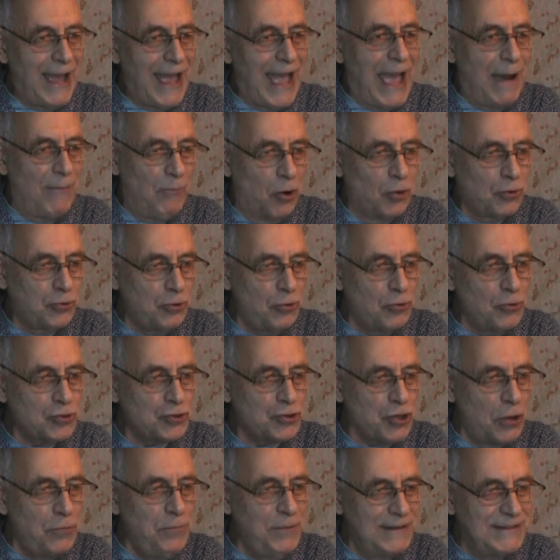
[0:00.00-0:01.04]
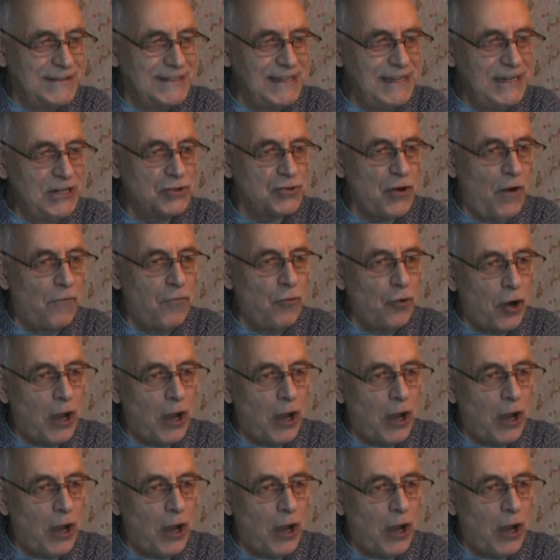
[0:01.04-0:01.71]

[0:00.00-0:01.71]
à mon tour, je lui dis, je vous